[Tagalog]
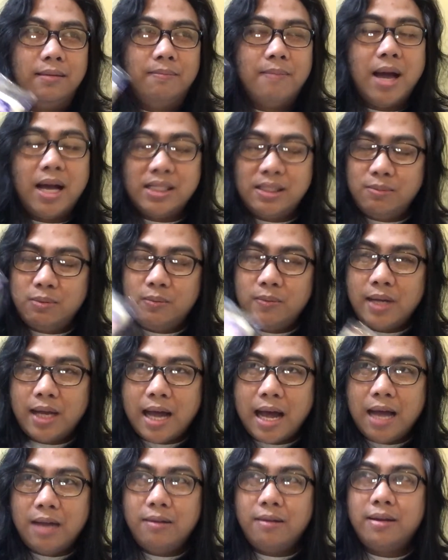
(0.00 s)
maximum
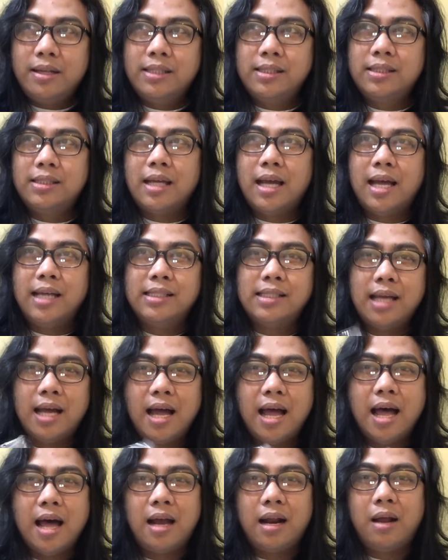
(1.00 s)
na calories sa isang
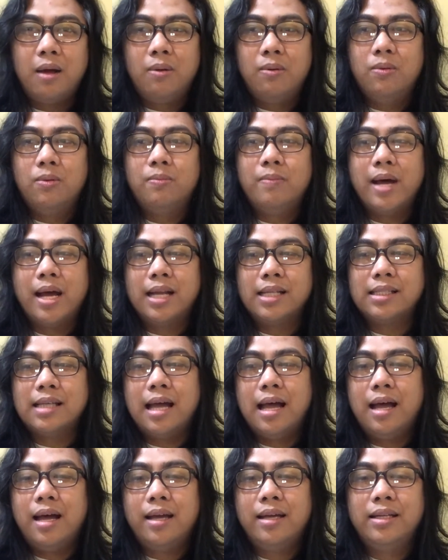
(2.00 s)
araw para
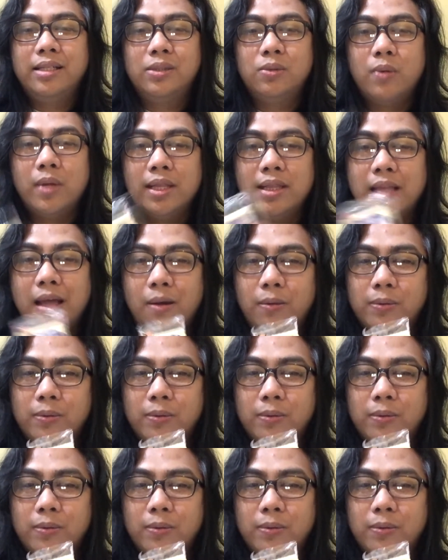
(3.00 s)
sa akin is 1,000,